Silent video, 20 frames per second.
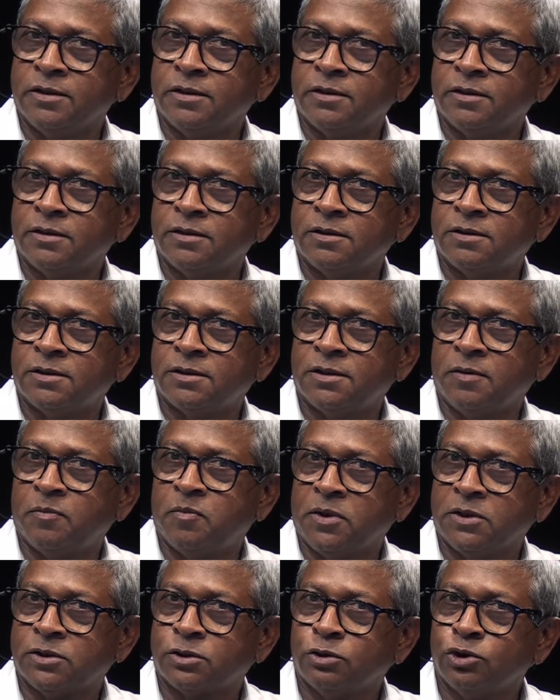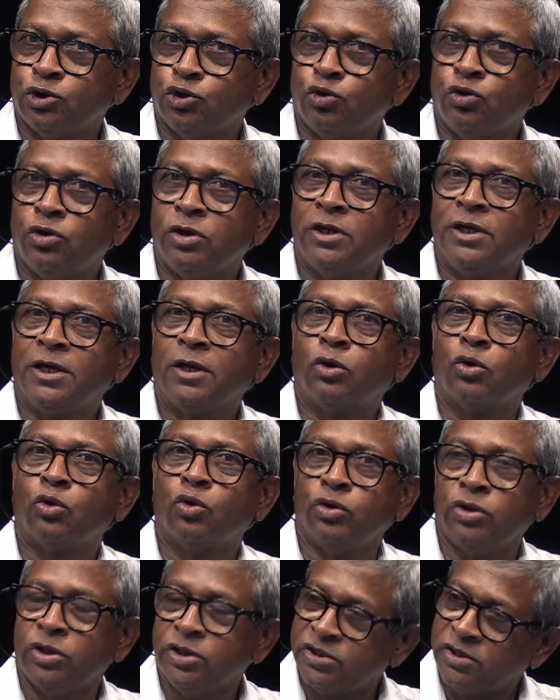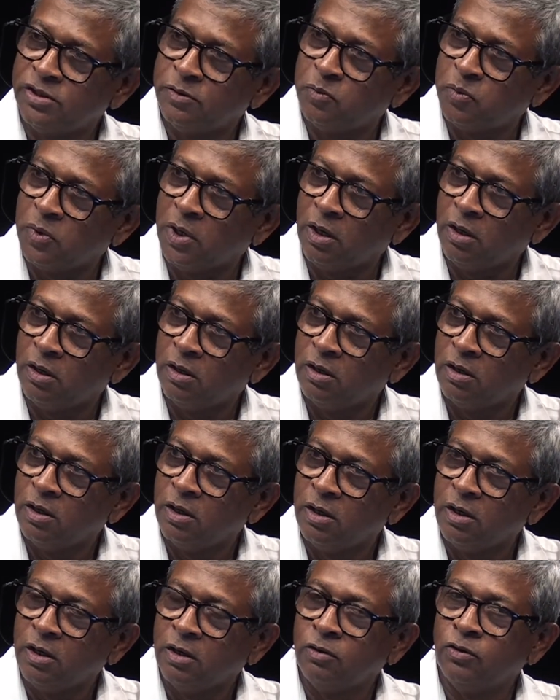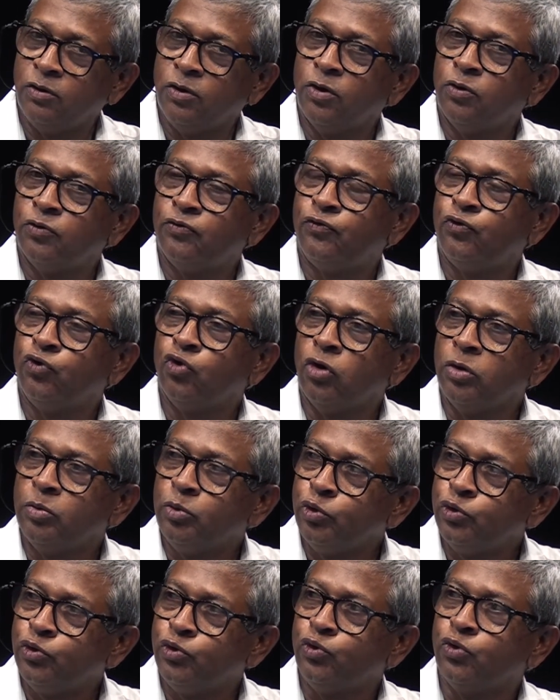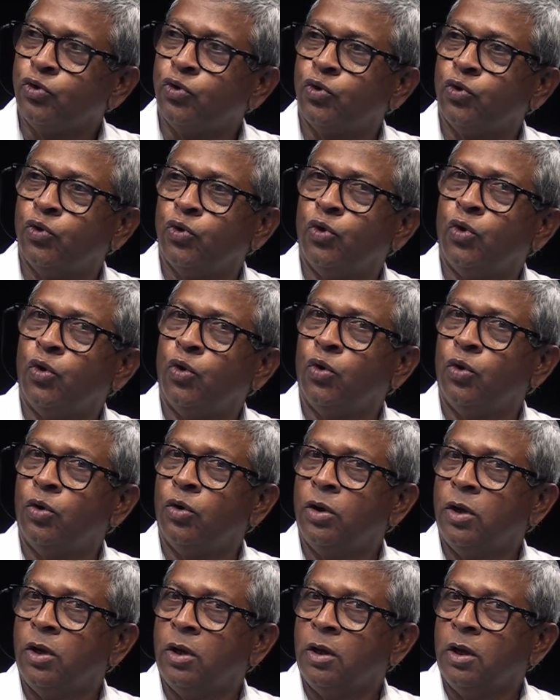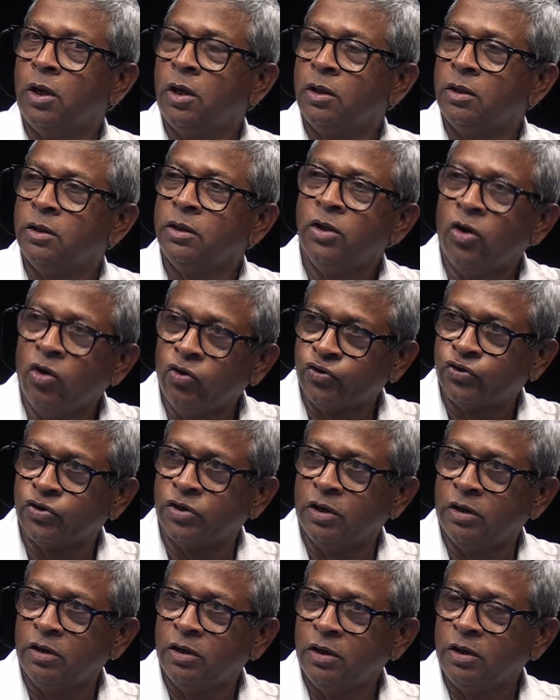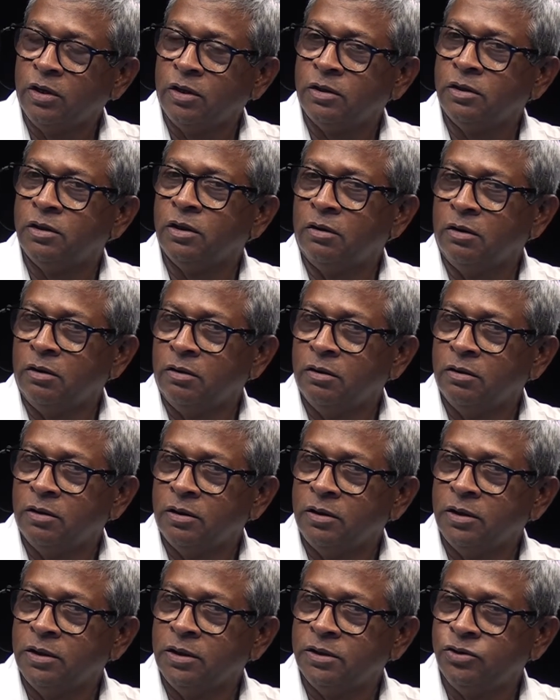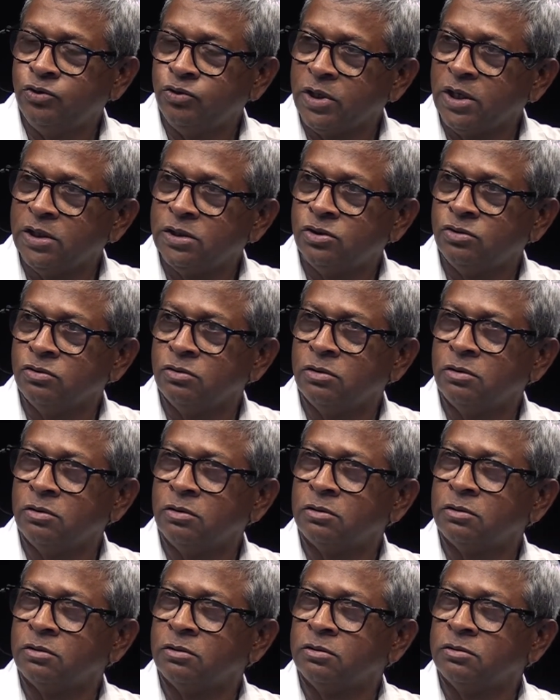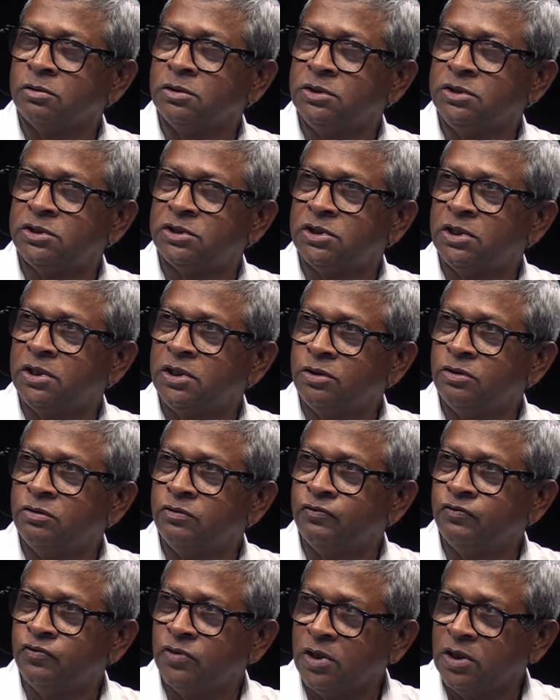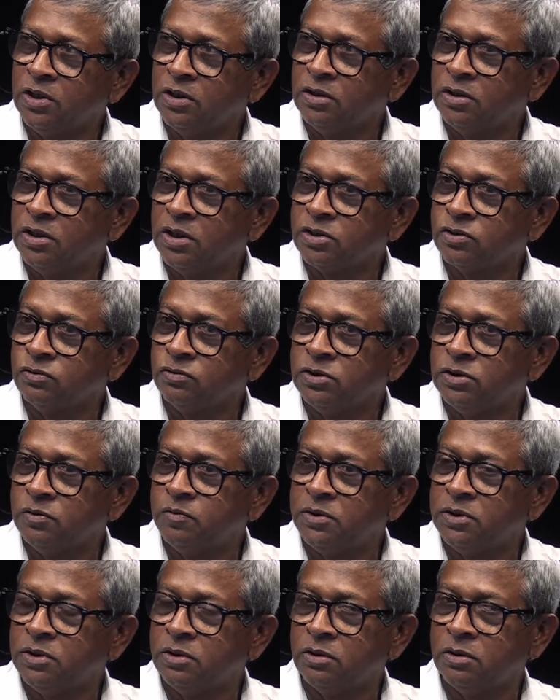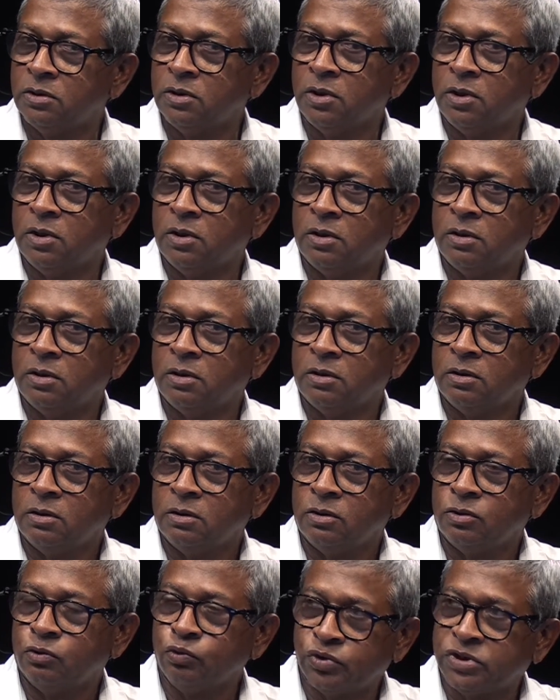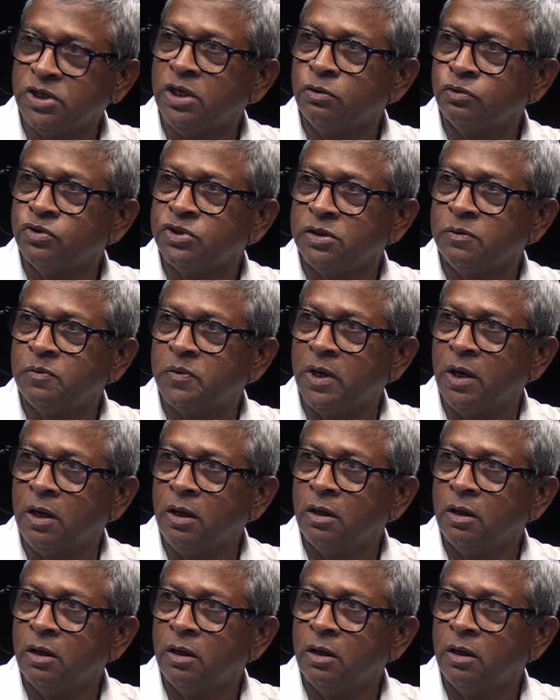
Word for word: c'est parce que je ne les connaissais pas. Et au fur et à mesure que l'on entre dans l'éducation, qu'on essaye de voir les textes, on dit ben, tout ça, on ne sait pas.